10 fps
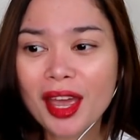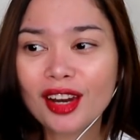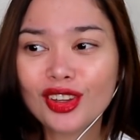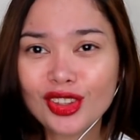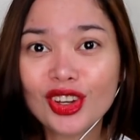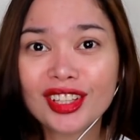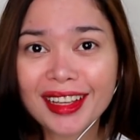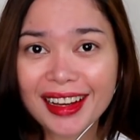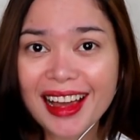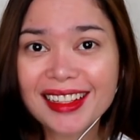melon yon
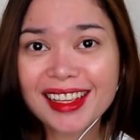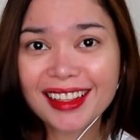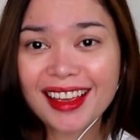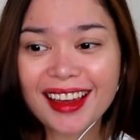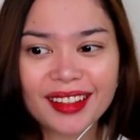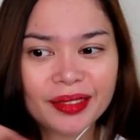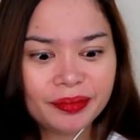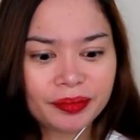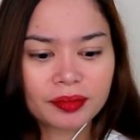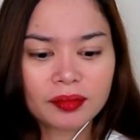kalasa niya.
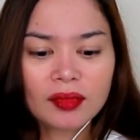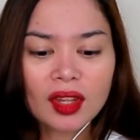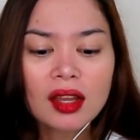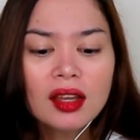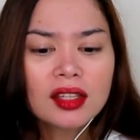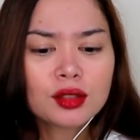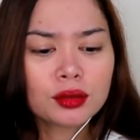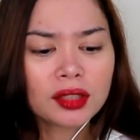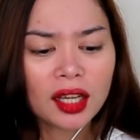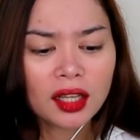
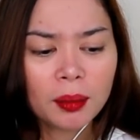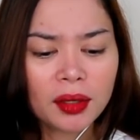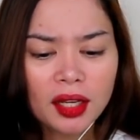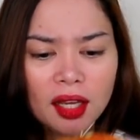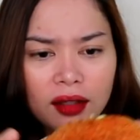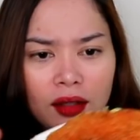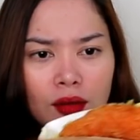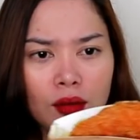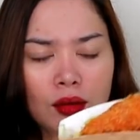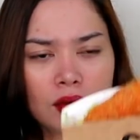So, try naman
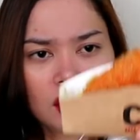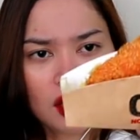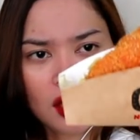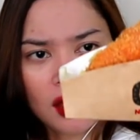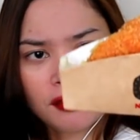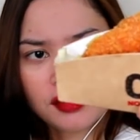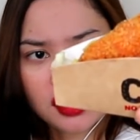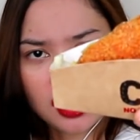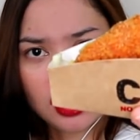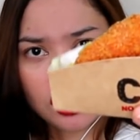natin tong
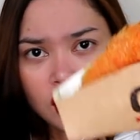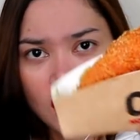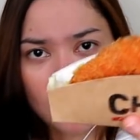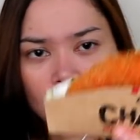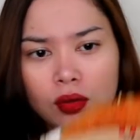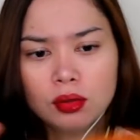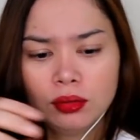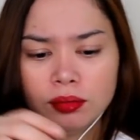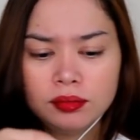KFC Chaco.